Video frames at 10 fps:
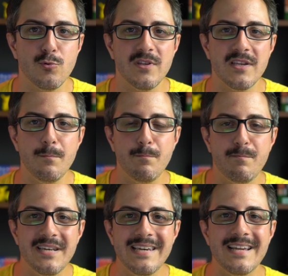Bunların
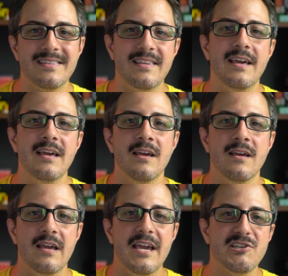birlikte
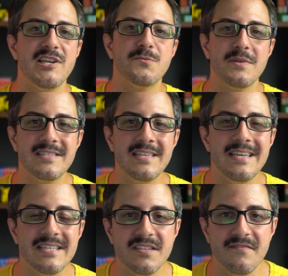eşleşmesine
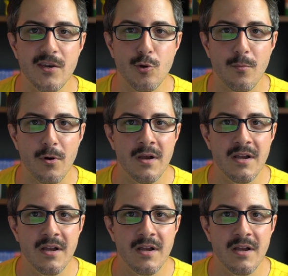izin veriyor mu?